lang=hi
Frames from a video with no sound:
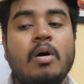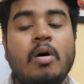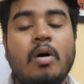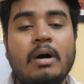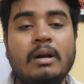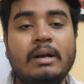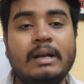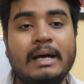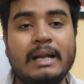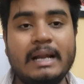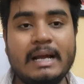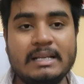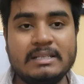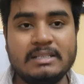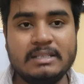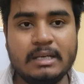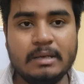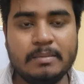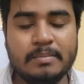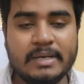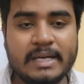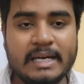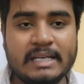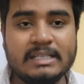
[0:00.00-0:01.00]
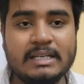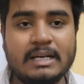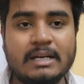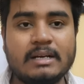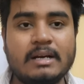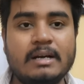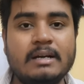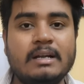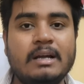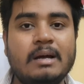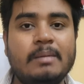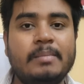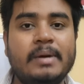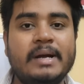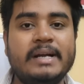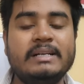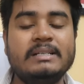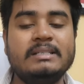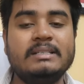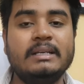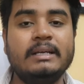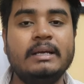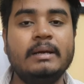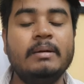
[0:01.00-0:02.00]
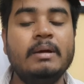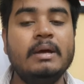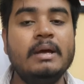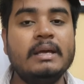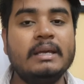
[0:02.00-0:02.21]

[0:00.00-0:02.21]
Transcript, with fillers: और नाराजगी भी है झारखंड कंबाइंड से